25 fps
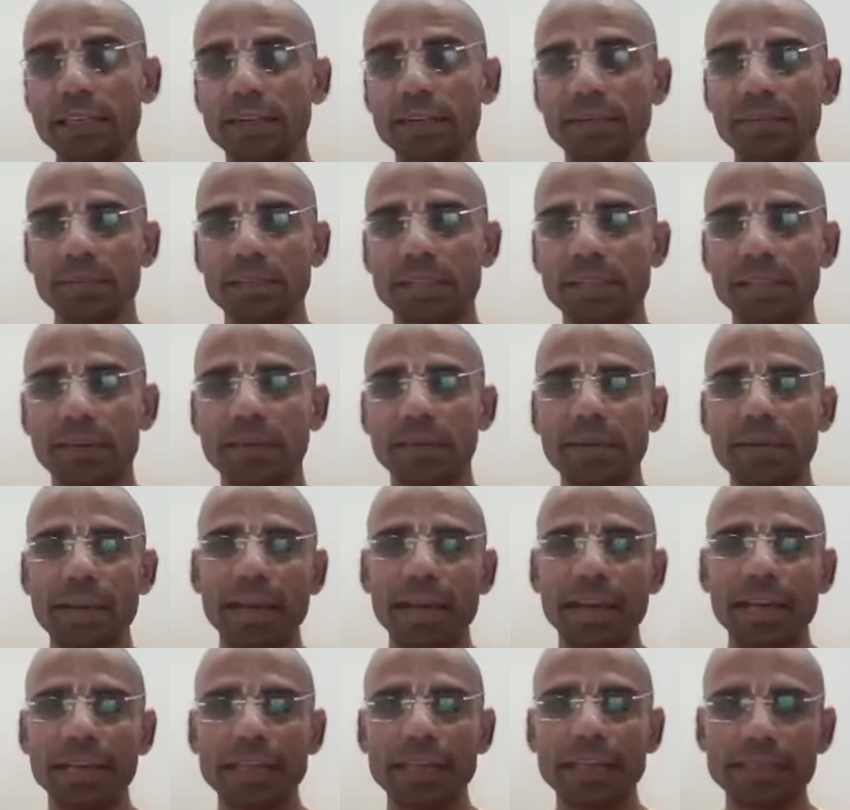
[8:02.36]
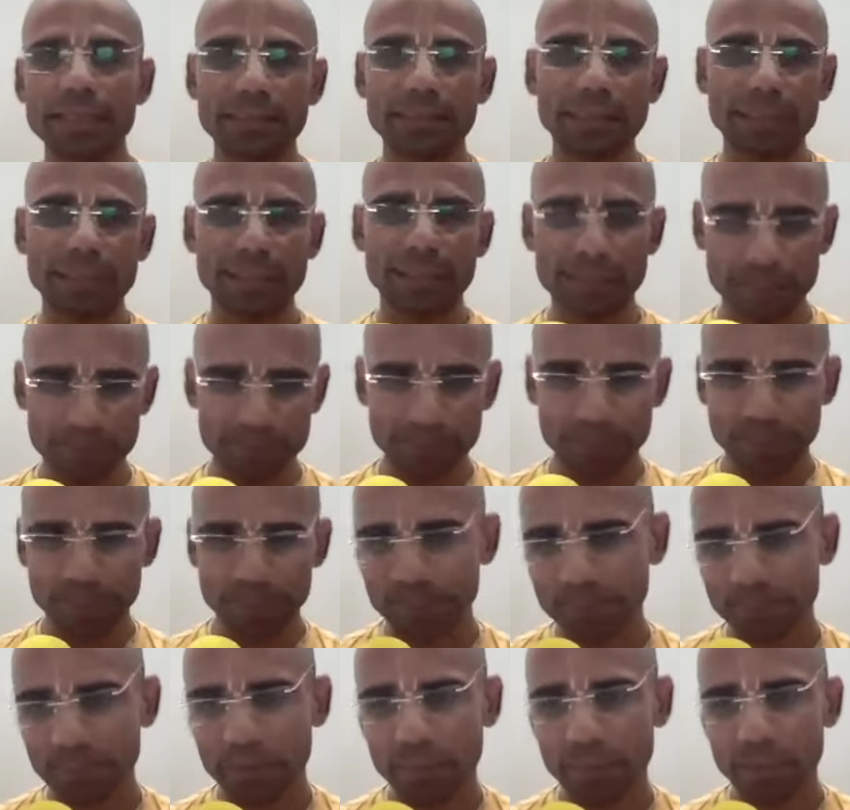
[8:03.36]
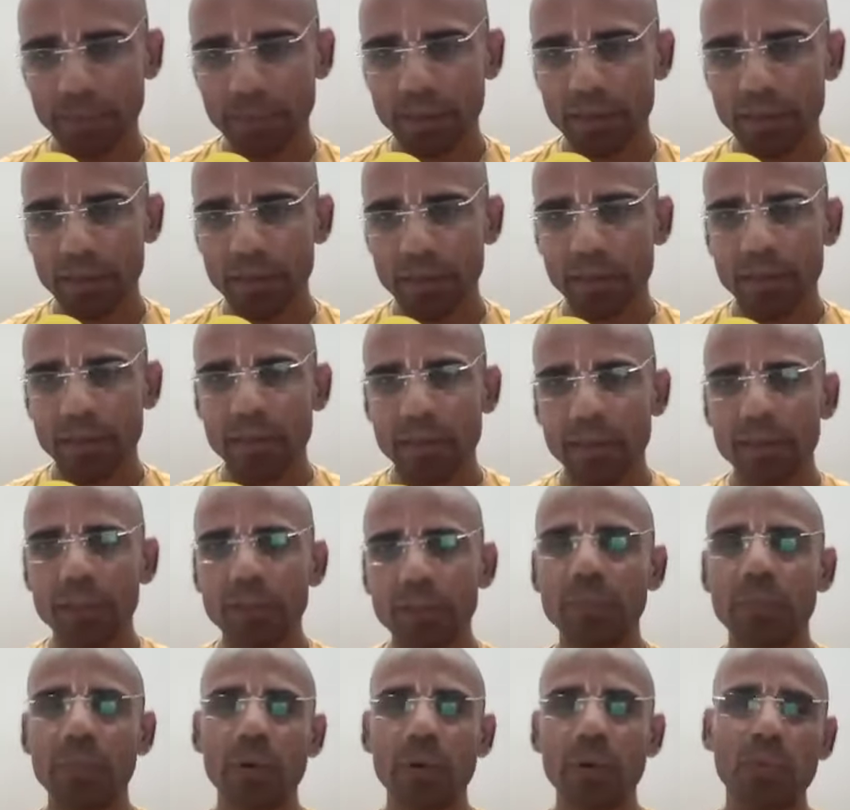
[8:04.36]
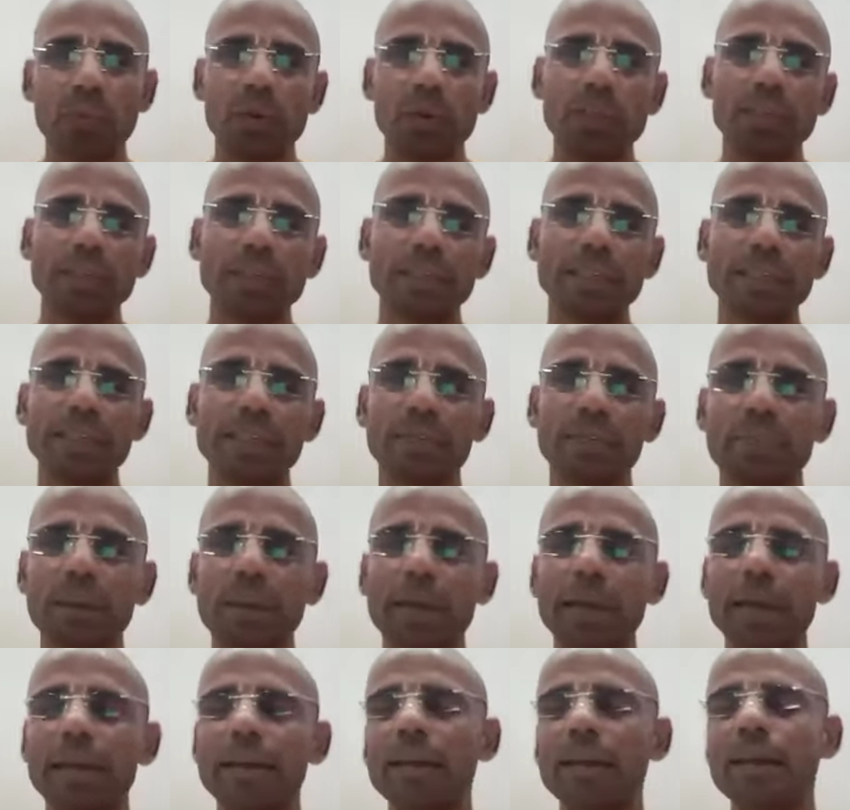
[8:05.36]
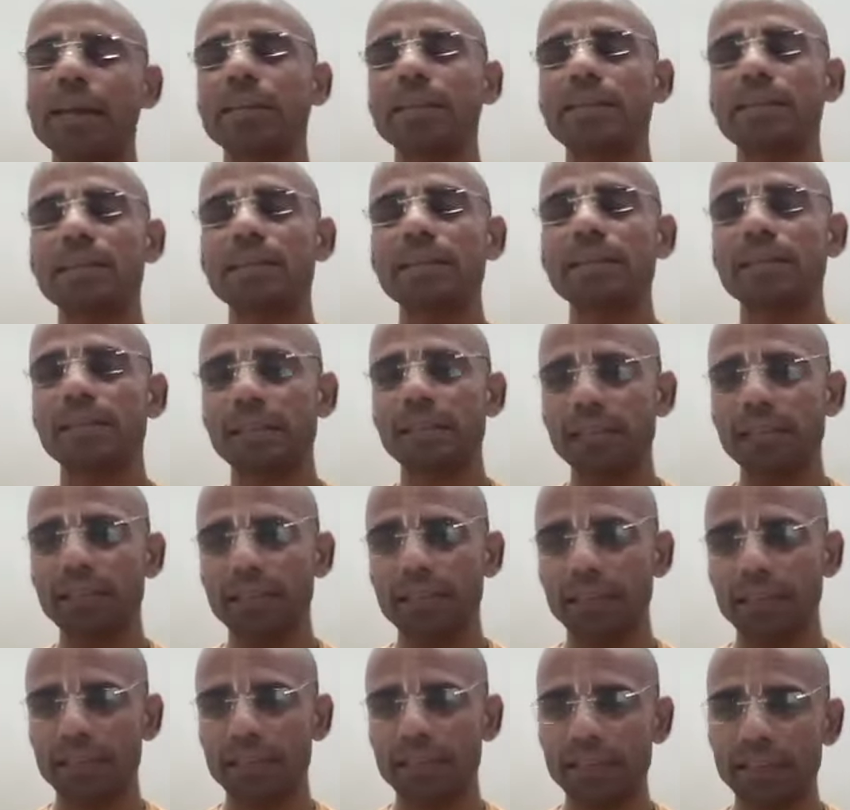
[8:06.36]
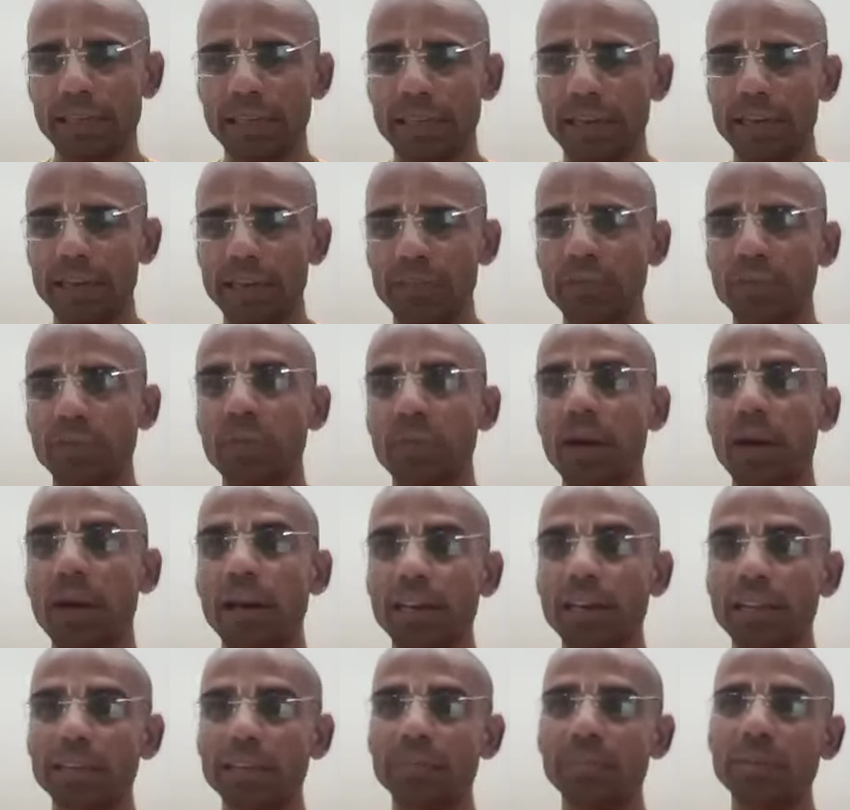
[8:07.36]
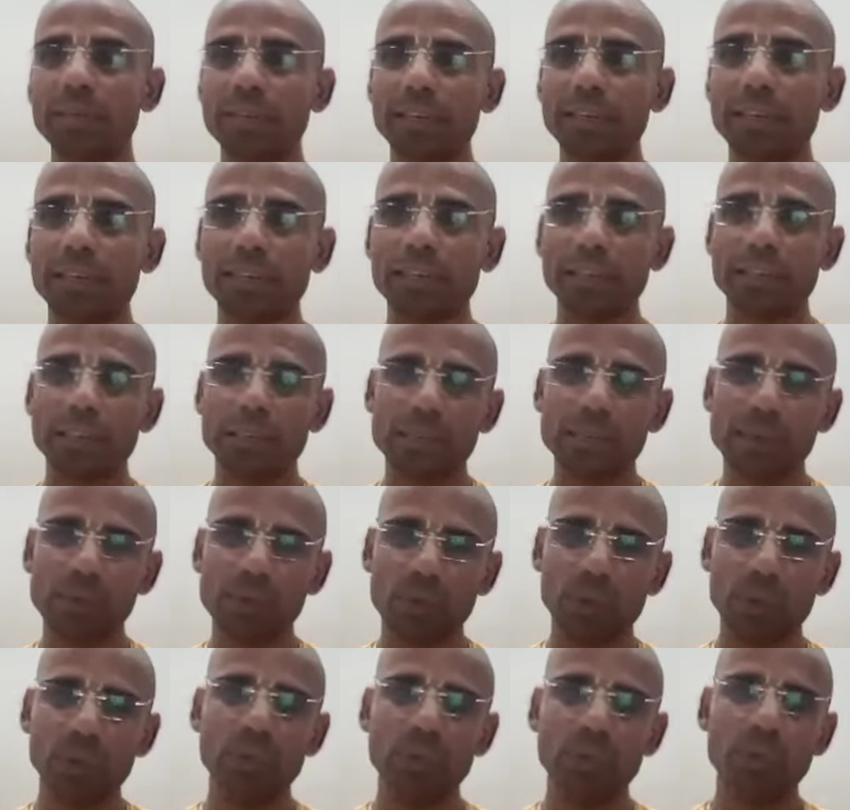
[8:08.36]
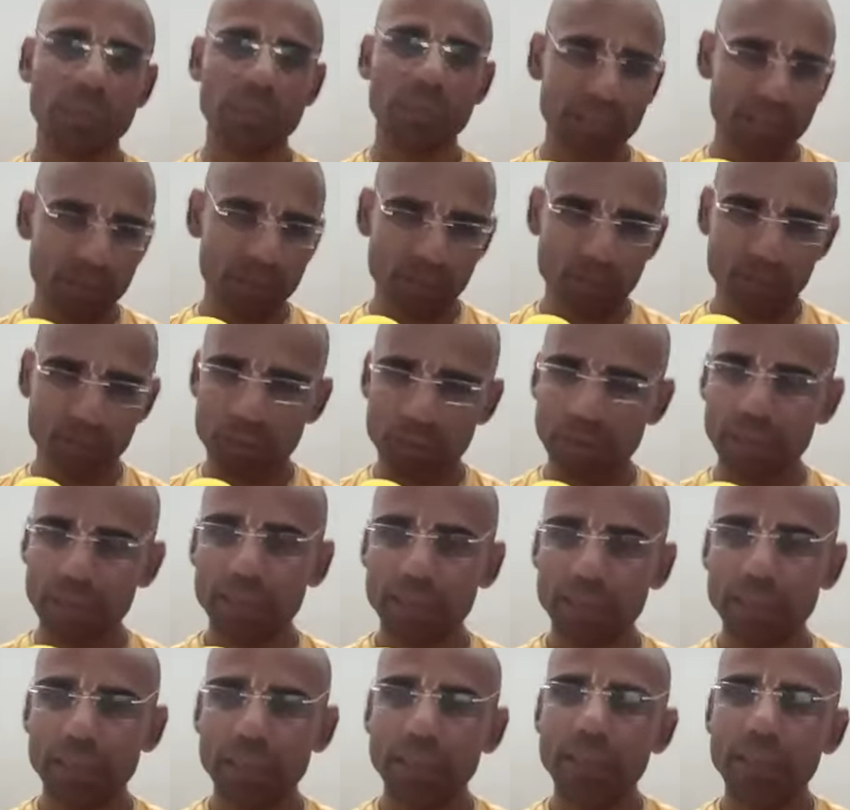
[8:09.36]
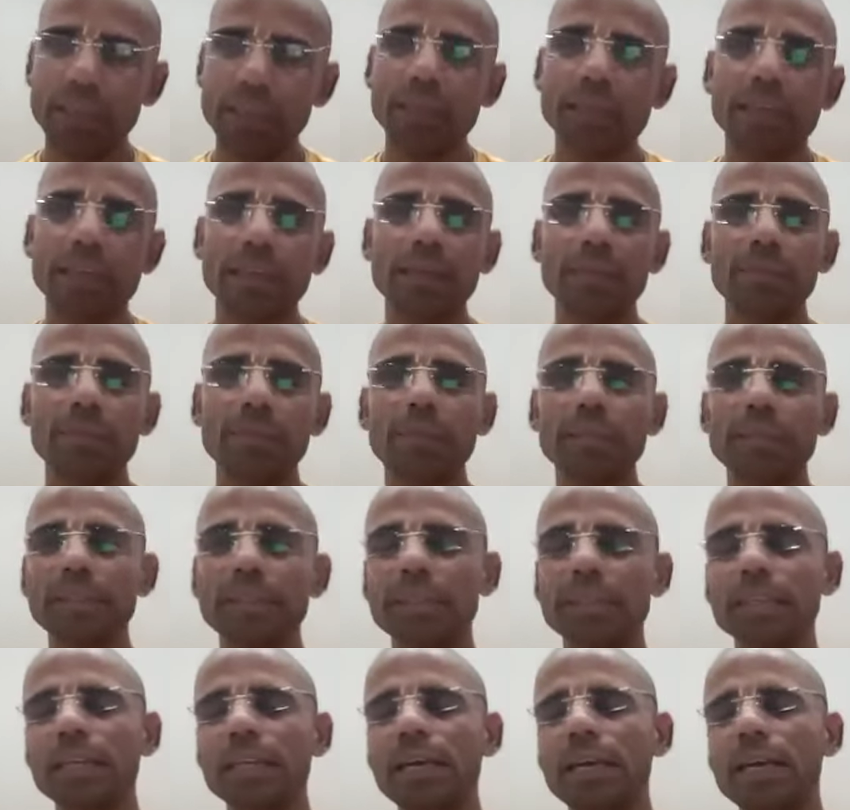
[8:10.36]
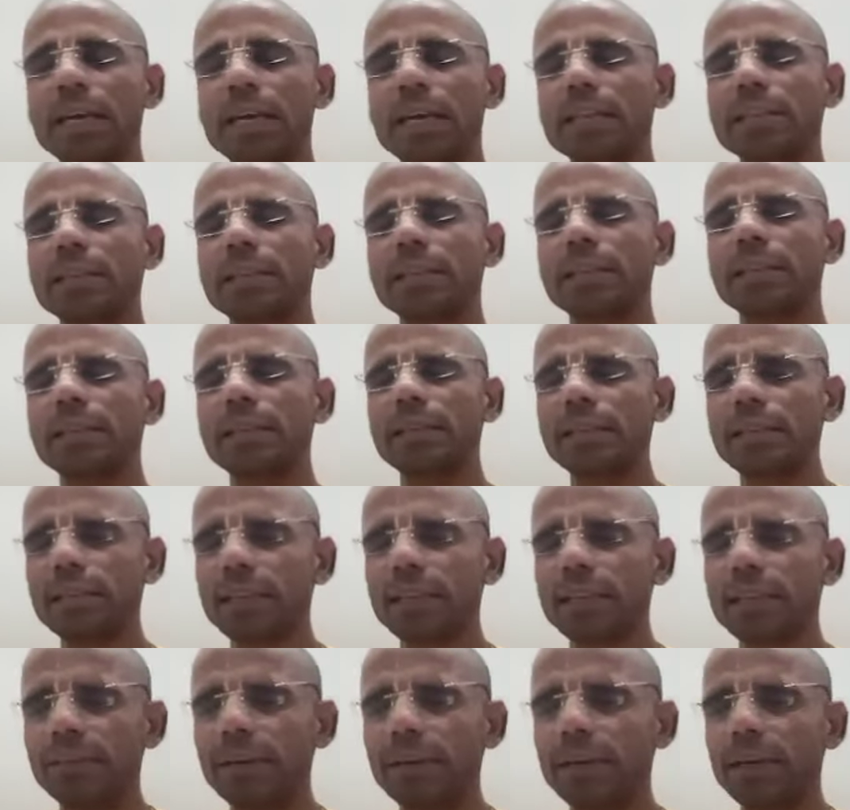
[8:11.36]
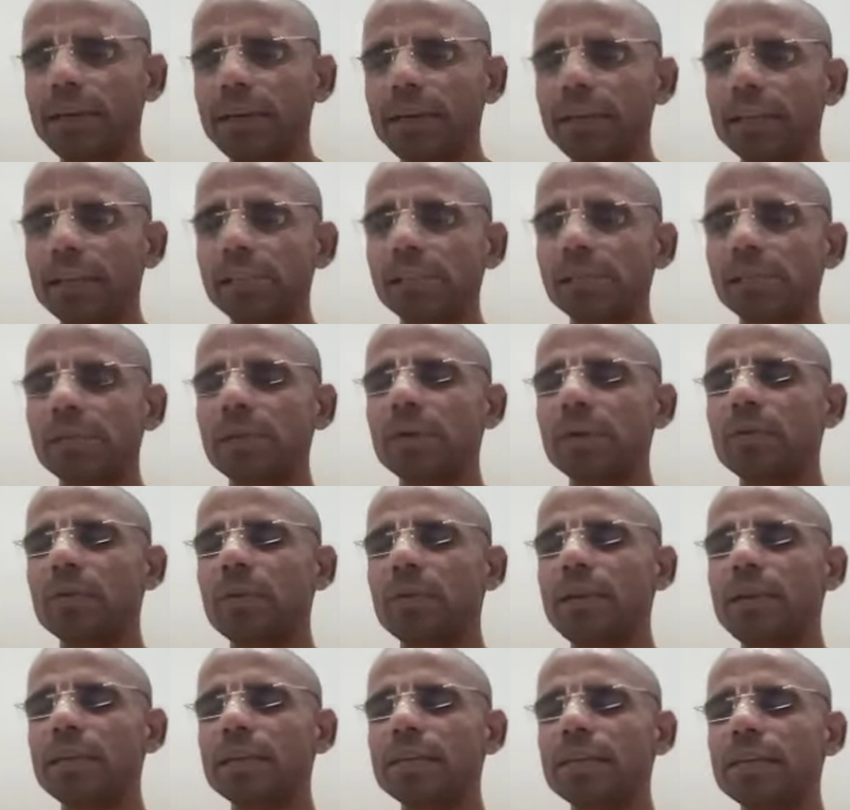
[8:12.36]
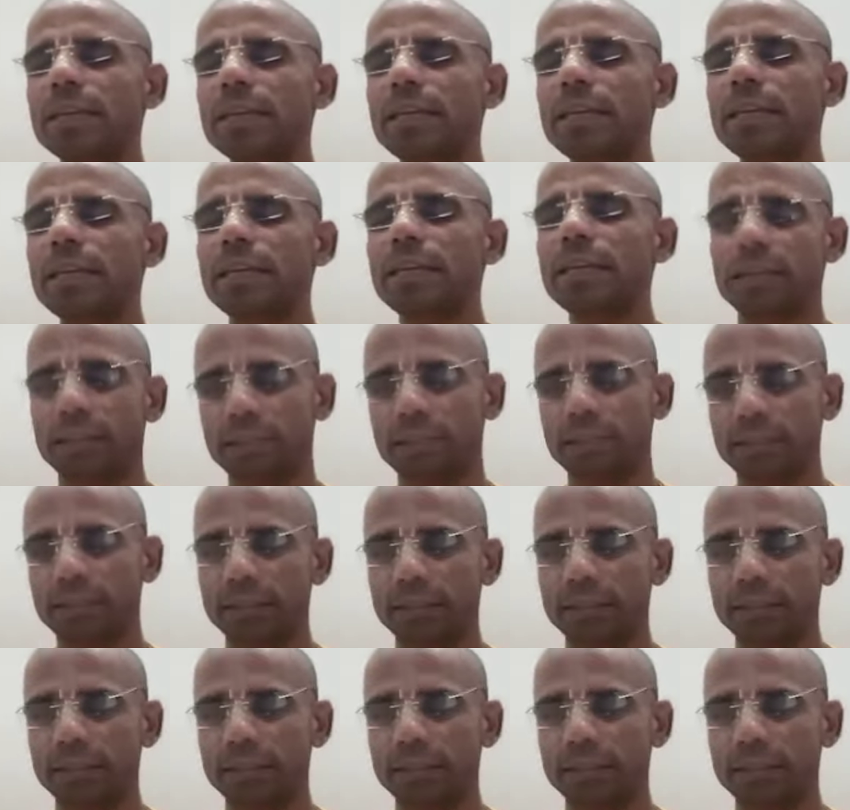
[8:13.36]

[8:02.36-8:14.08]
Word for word: का मतलब है एक्टिविटी तो प्रभुपा जी ने ये पहला चीज क्लियर किया है जो भारत में क्लियर करना बहुत महत्वपूर्ण भक्ति क्या है सेंटिमेंटल स्पेगुलेशन नहीं है